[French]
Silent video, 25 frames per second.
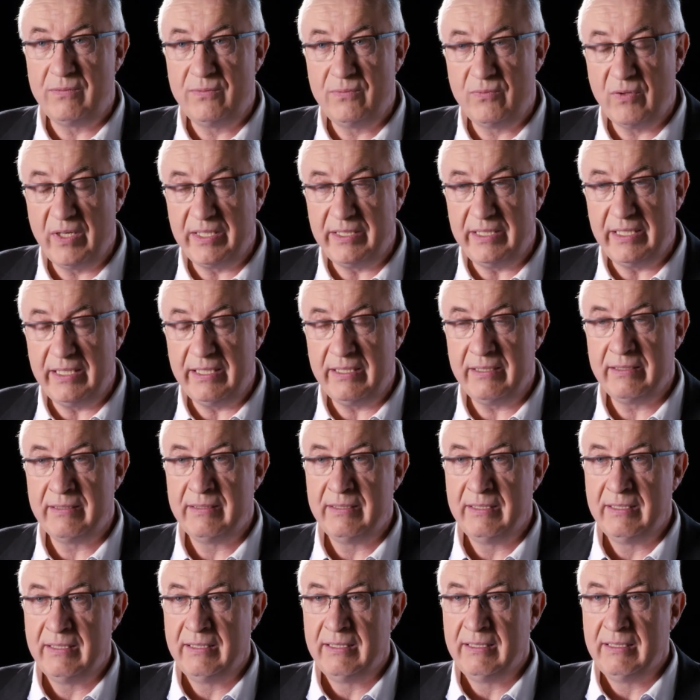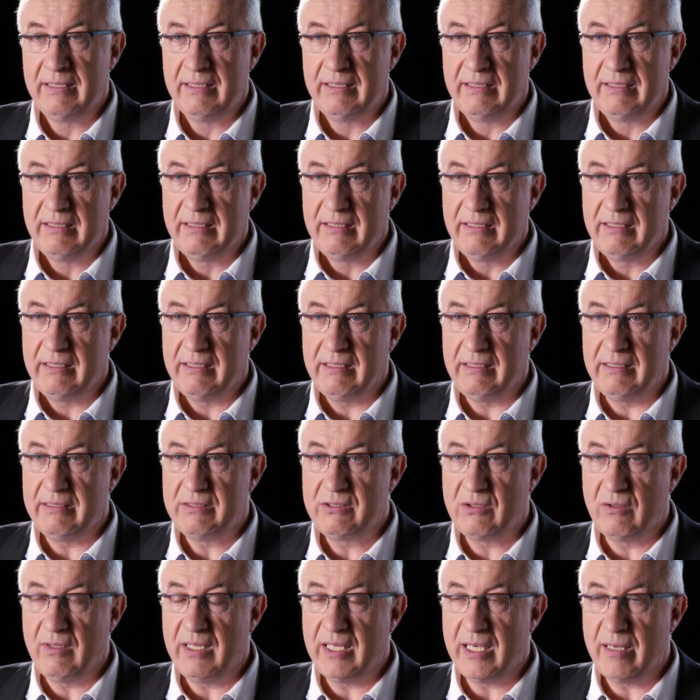le foyer. Et
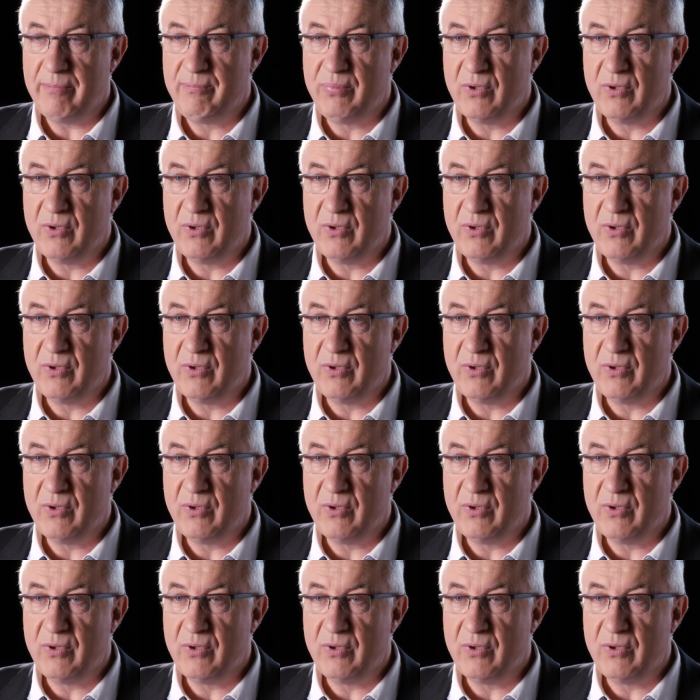cela